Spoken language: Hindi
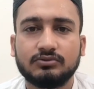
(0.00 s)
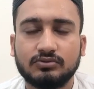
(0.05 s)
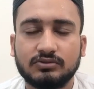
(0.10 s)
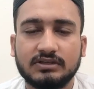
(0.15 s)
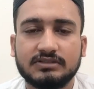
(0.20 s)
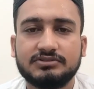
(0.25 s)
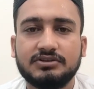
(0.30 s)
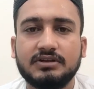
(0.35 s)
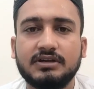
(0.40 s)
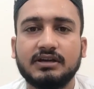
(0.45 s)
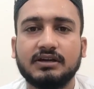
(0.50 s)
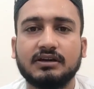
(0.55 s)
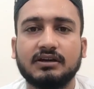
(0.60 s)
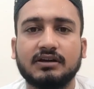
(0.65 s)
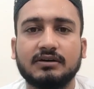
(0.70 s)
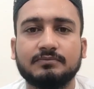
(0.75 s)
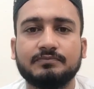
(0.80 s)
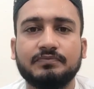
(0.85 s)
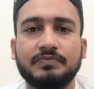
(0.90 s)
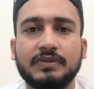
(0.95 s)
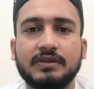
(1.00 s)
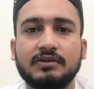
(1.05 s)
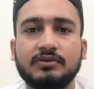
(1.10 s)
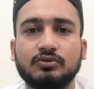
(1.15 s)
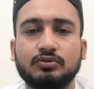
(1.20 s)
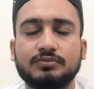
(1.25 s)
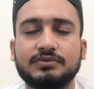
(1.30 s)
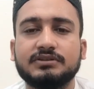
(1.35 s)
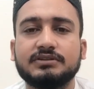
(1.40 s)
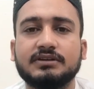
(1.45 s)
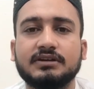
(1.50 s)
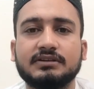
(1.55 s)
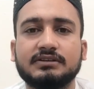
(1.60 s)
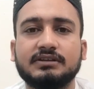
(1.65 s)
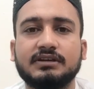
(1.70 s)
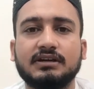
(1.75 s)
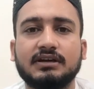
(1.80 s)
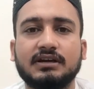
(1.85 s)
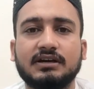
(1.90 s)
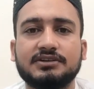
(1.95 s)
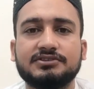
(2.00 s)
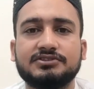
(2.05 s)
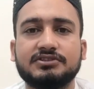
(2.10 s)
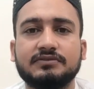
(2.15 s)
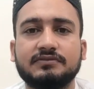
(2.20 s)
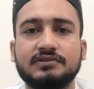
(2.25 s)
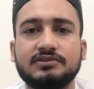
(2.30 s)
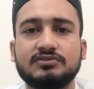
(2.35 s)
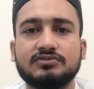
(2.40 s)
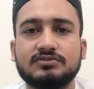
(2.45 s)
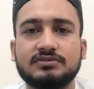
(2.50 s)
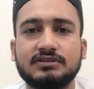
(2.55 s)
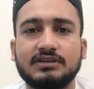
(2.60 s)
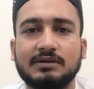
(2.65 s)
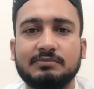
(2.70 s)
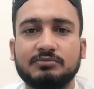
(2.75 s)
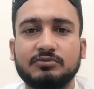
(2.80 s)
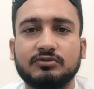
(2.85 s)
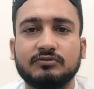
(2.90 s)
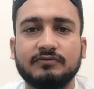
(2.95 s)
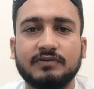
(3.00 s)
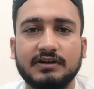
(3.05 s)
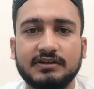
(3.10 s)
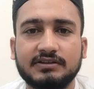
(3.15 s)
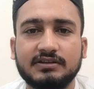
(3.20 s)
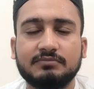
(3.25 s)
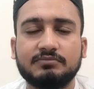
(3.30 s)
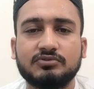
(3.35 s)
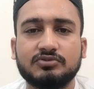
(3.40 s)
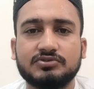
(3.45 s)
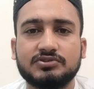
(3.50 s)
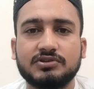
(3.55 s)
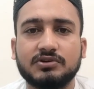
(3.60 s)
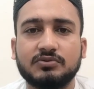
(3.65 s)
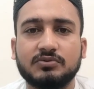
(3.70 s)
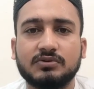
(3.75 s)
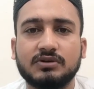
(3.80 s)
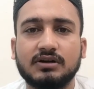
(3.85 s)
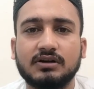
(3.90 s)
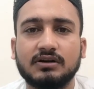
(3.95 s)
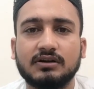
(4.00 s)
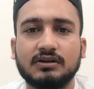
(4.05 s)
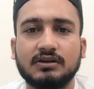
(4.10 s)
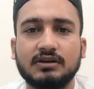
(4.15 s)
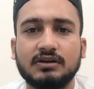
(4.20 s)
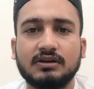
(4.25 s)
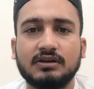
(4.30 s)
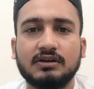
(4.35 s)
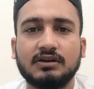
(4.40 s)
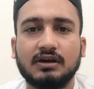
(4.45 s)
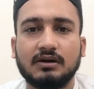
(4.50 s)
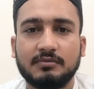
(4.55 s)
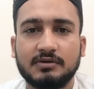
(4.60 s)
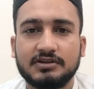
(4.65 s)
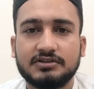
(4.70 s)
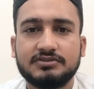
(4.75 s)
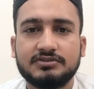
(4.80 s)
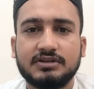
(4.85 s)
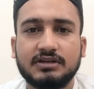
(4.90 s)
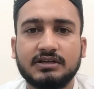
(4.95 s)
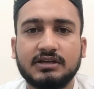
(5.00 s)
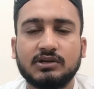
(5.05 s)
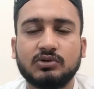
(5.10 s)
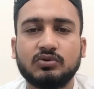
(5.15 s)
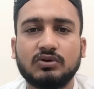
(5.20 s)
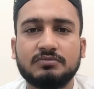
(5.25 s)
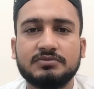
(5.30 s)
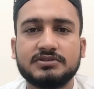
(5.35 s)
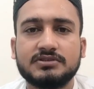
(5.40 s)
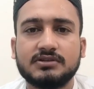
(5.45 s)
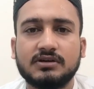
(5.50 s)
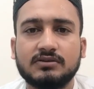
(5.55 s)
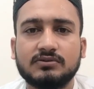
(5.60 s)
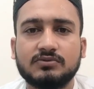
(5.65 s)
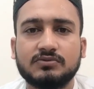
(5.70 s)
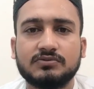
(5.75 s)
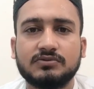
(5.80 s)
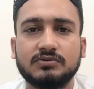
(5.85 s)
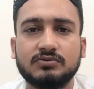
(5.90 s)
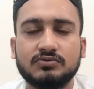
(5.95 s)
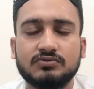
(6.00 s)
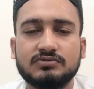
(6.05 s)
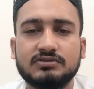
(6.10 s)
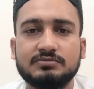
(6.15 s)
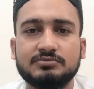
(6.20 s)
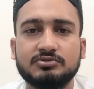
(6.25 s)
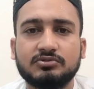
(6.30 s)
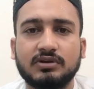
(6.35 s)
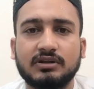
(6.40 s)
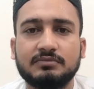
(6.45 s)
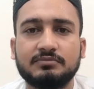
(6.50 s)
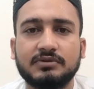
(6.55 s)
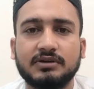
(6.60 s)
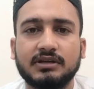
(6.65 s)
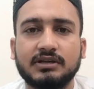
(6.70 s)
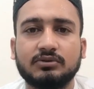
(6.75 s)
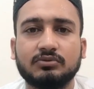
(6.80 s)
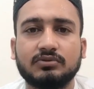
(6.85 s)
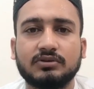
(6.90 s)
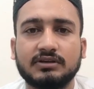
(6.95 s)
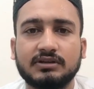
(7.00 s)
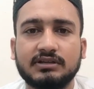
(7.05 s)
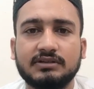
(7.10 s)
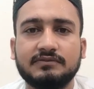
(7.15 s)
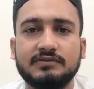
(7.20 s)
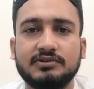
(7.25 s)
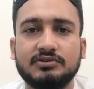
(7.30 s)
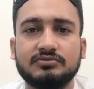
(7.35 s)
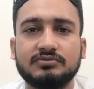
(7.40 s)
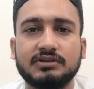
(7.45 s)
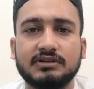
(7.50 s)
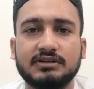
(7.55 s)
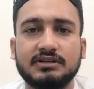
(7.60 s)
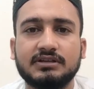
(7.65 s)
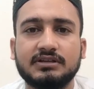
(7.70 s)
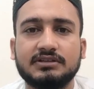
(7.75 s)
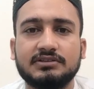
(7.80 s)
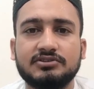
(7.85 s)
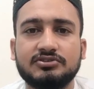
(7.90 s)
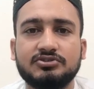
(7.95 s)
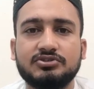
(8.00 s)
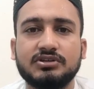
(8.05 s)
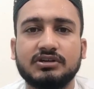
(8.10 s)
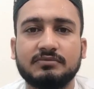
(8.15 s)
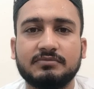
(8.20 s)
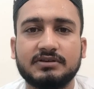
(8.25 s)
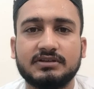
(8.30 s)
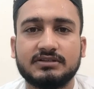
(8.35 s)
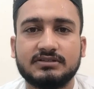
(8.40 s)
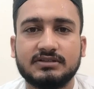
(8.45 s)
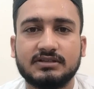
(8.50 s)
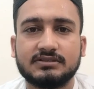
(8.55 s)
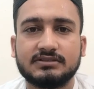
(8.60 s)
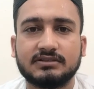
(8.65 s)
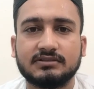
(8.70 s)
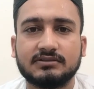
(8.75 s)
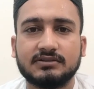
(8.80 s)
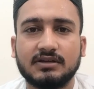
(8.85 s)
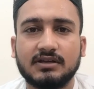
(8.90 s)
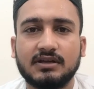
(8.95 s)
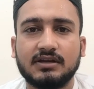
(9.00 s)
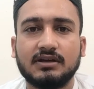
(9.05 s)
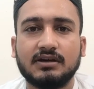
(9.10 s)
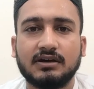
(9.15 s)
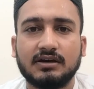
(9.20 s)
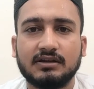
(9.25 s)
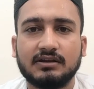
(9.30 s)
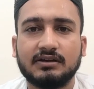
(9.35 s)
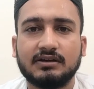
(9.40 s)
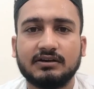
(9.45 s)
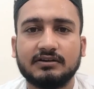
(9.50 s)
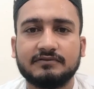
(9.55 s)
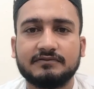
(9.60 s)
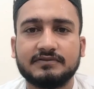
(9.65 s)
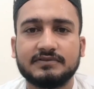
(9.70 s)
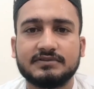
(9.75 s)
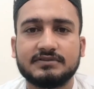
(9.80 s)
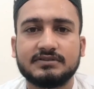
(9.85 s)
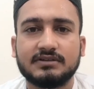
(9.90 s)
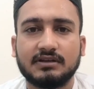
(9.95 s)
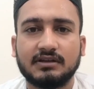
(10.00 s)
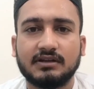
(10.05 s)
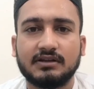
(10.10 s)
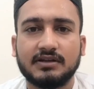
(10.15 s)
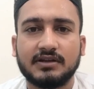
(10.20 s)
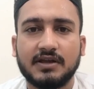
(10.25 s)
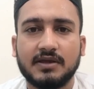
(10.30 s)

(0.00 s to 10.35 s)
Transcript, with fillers: तो नाजीन कराम उम्मीद करते हैं आज की वीडियो से आपको फ़ायदा पहुंचा होगा हमारे चैनल ख्वाबिस्तान को ज़रूर सब्सक्राइब करें और अगली वीडियो तक के लिए दीजिए हमें इजाज़त अल्लाह हाफिज़ अल्लाह